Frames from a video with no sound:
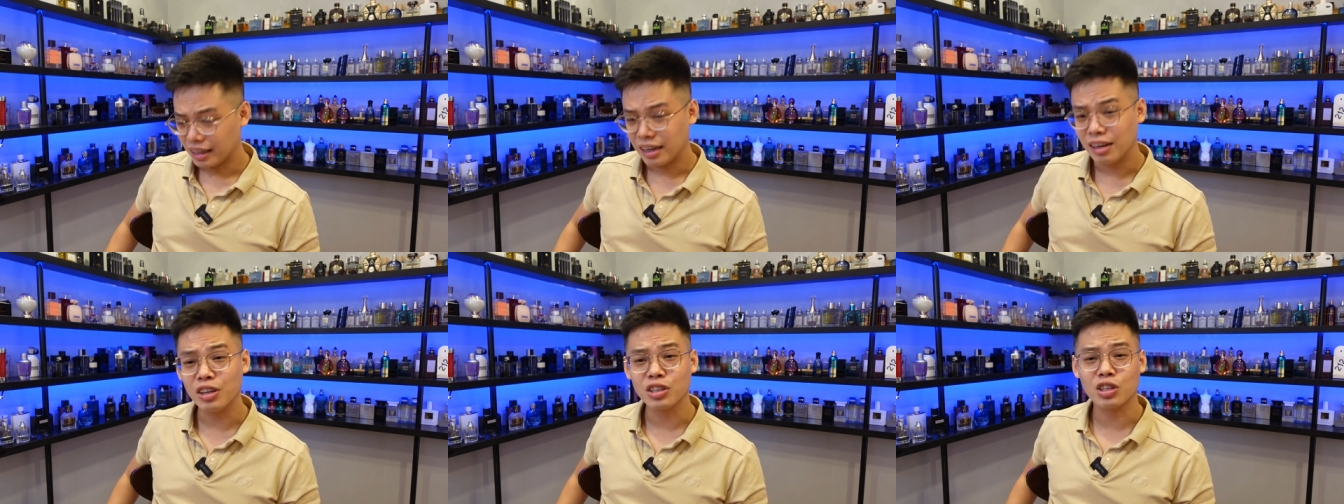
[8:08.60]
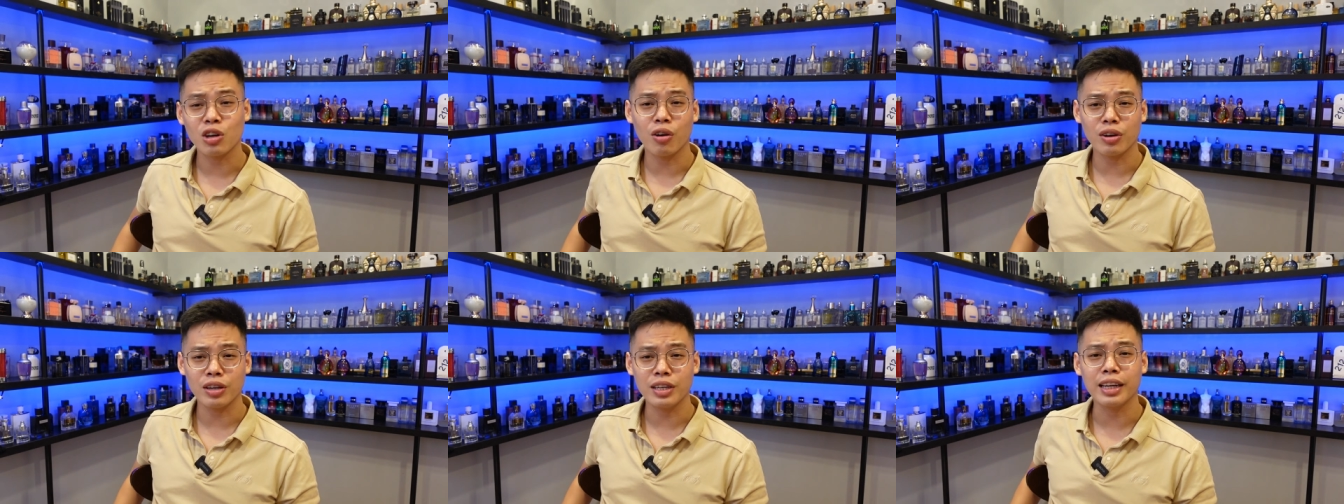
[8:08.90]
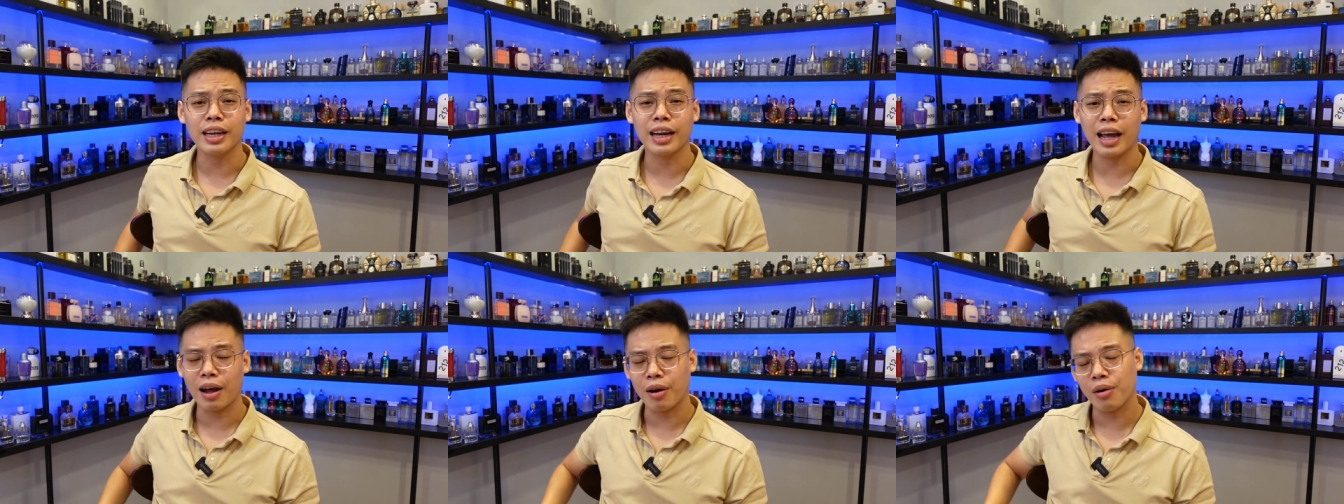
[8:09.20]
lựa chọn như
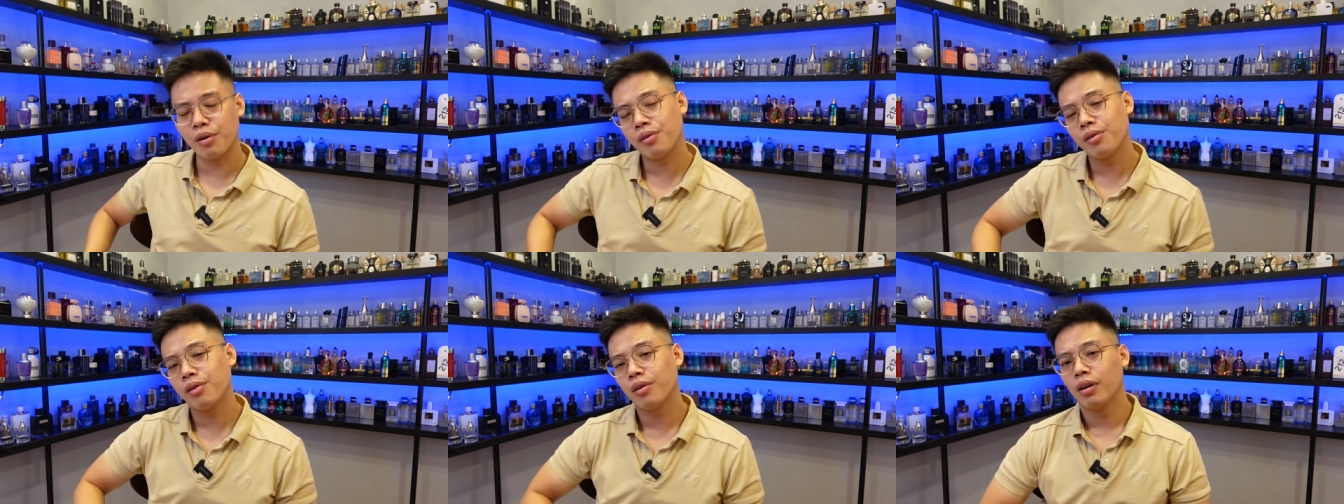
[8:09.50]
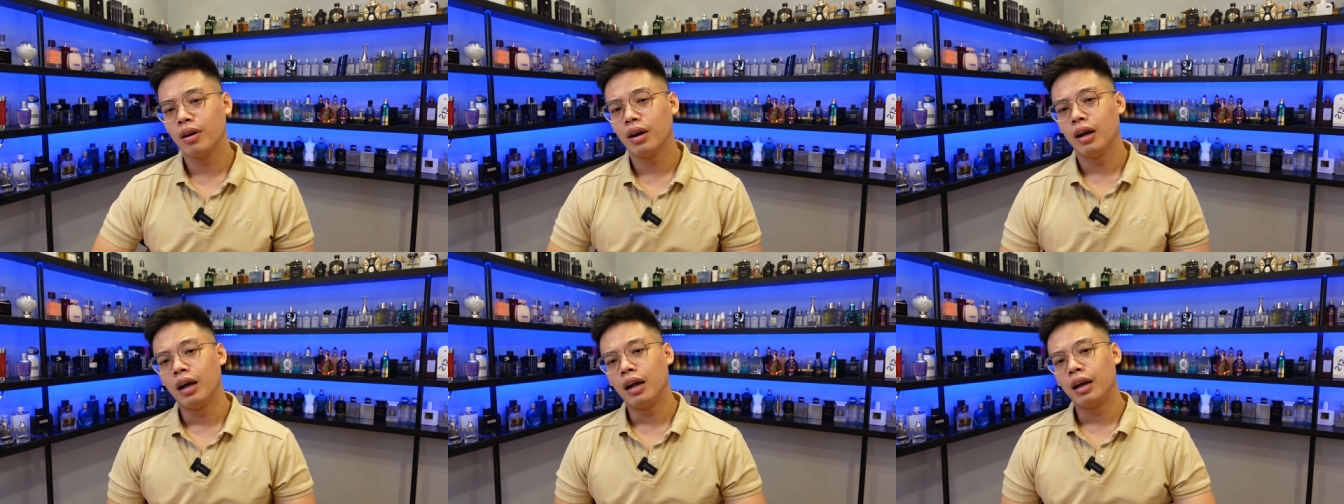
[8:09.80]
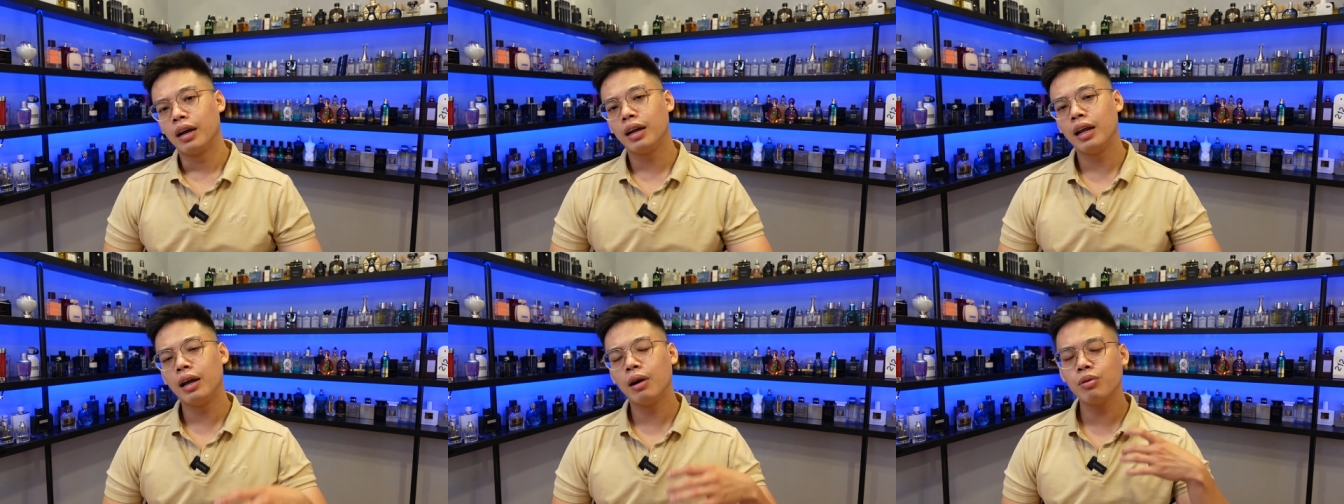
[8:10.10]
thế nào
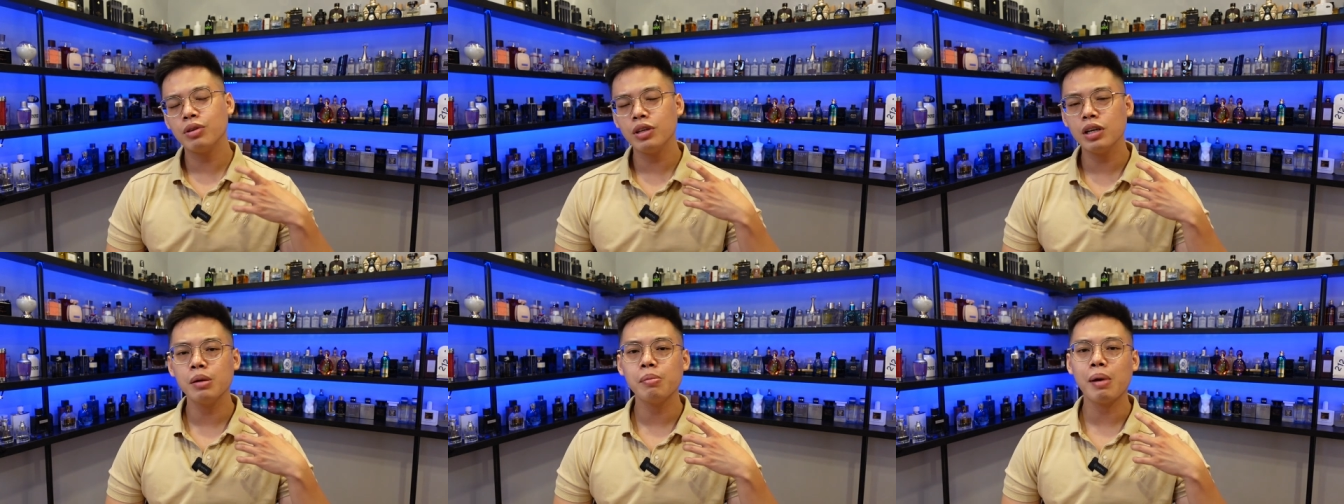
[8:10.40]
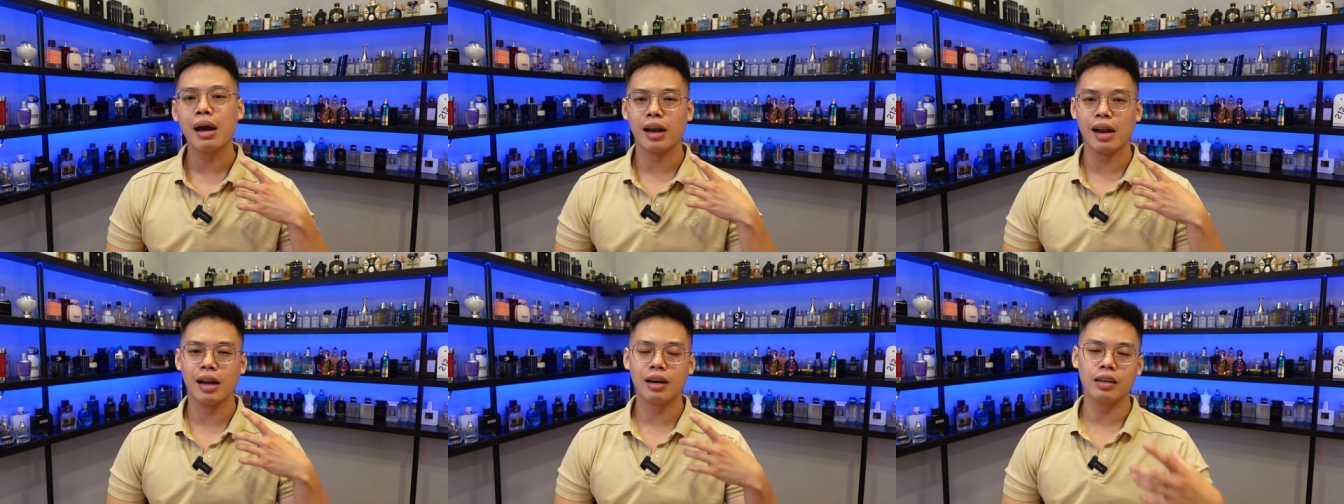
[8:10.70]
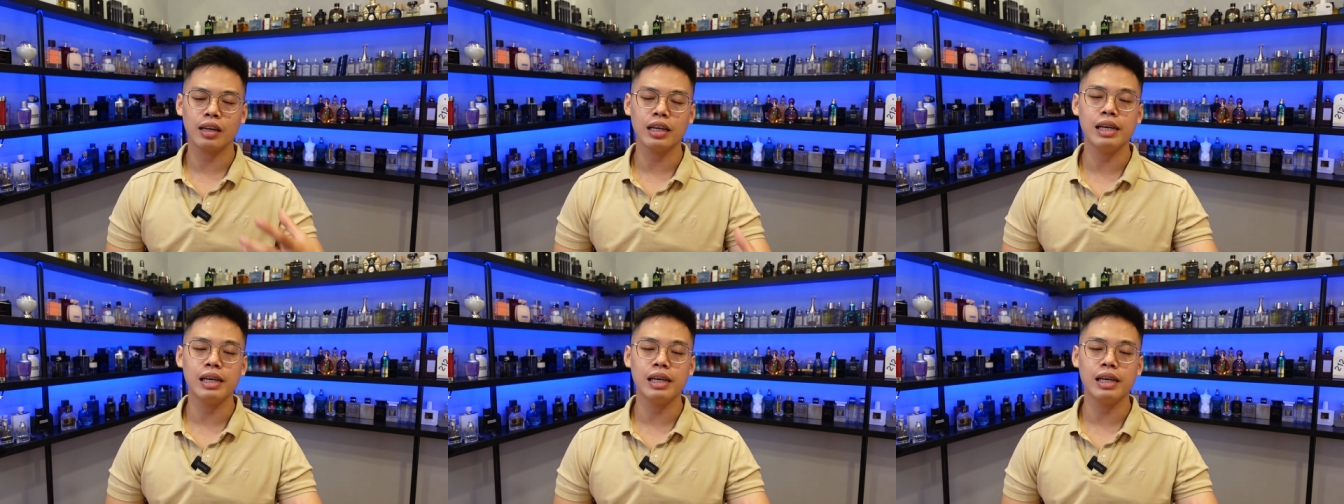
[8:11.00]
nếu như bạn đang